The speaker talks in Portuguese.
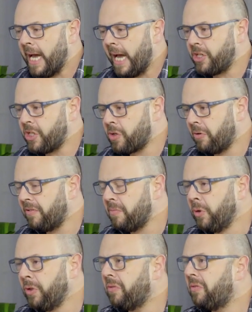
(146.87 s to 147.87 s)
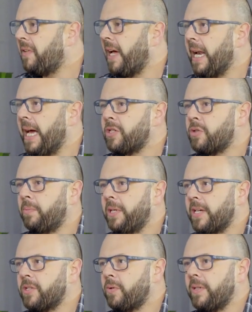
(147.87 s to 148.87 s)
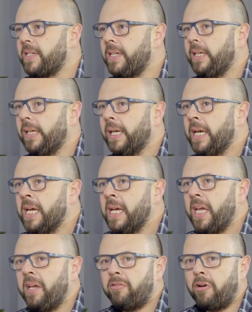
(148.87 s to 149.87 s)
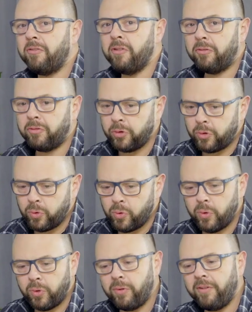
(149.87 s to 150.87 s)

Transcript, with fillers: A gente ouve muito falar sobre questões que envolvem o futuro,